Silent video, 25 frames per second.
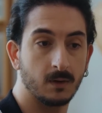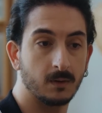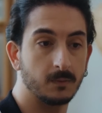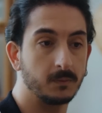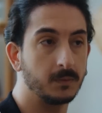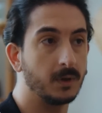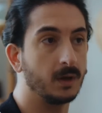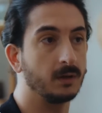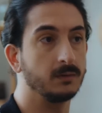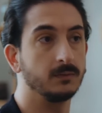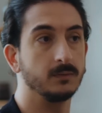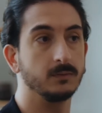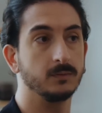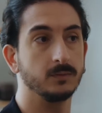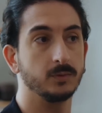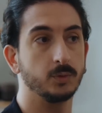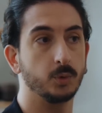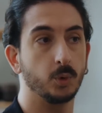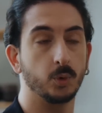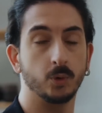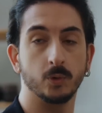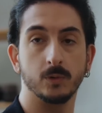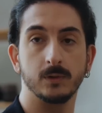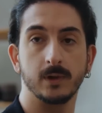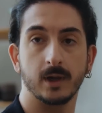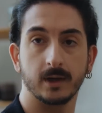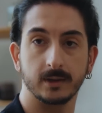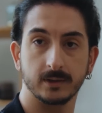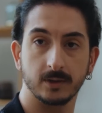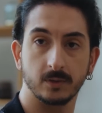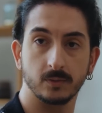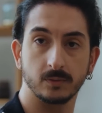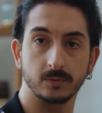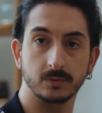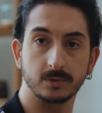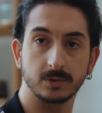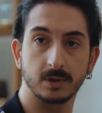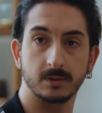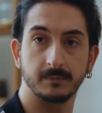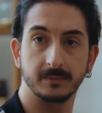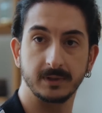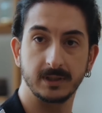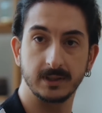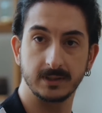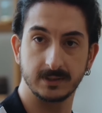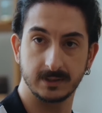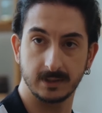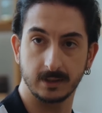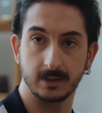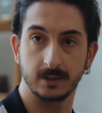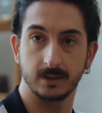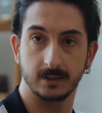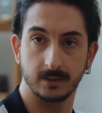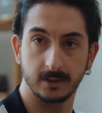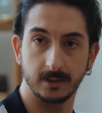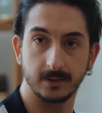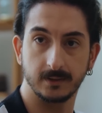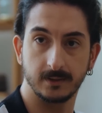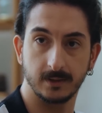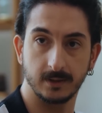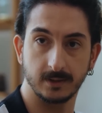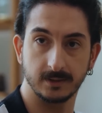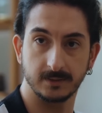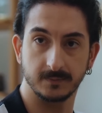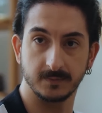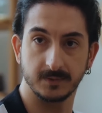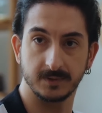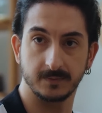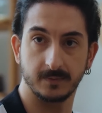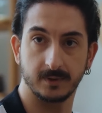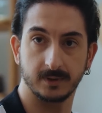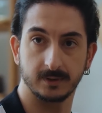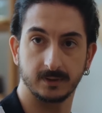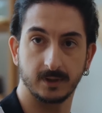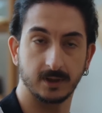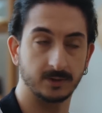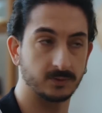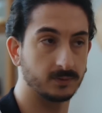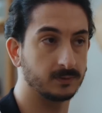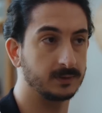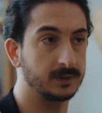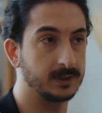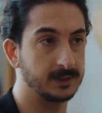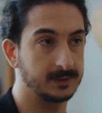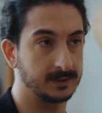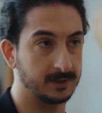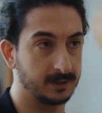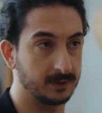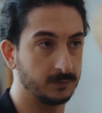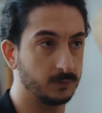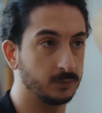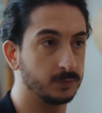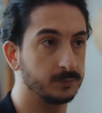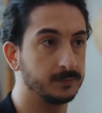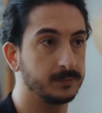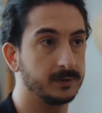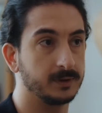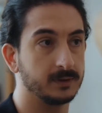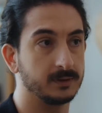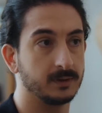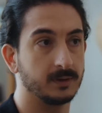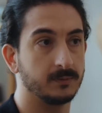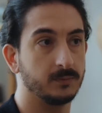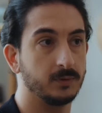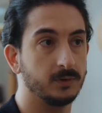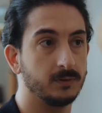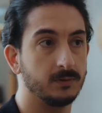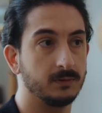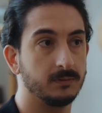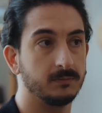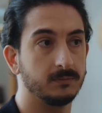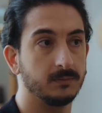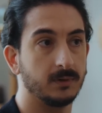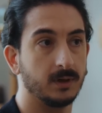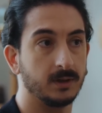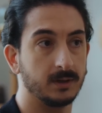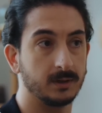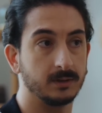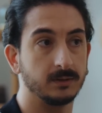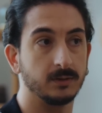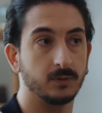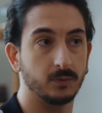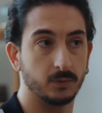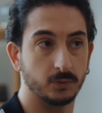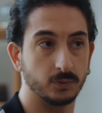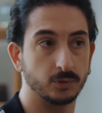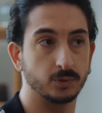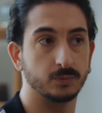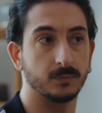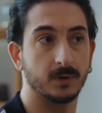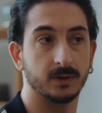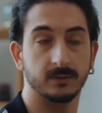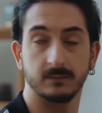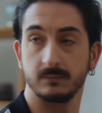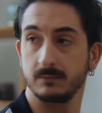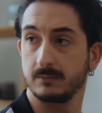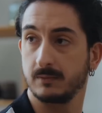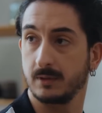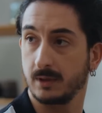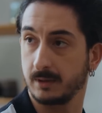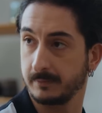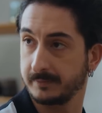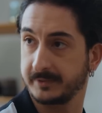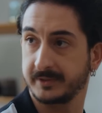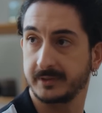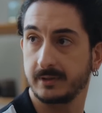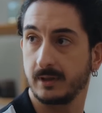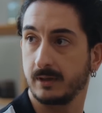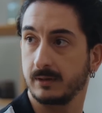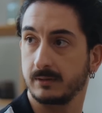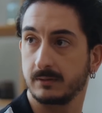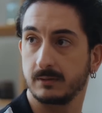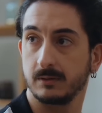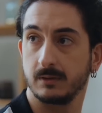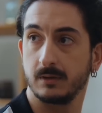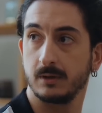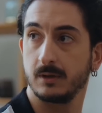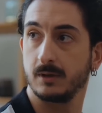Yani gönüllülerden oluşan bir destek ana ihtiyacımız var. Daha çok destek gruplarına böyle alanında uzman terapistler.